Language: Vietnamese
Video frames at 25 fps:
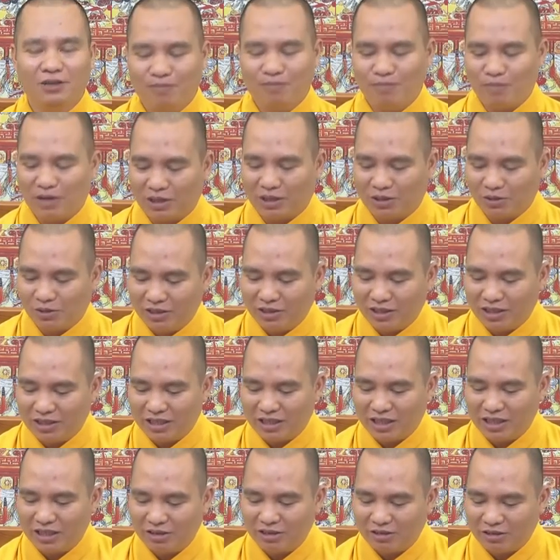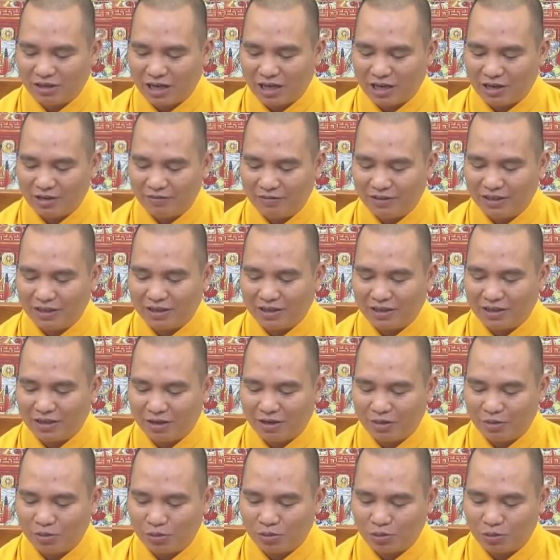mà tôi hướng dẫn cho các cái việc
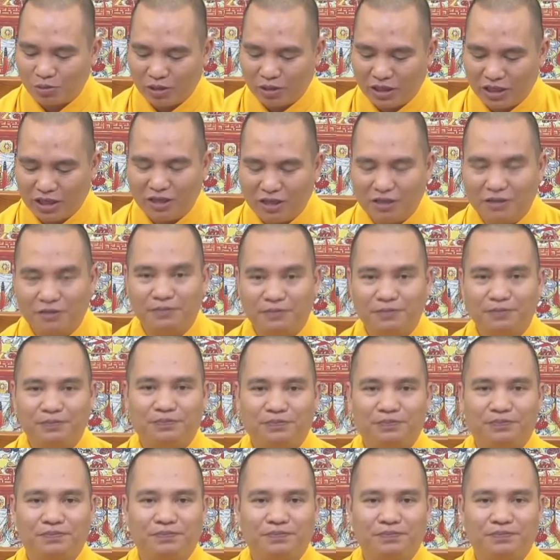cầu duyên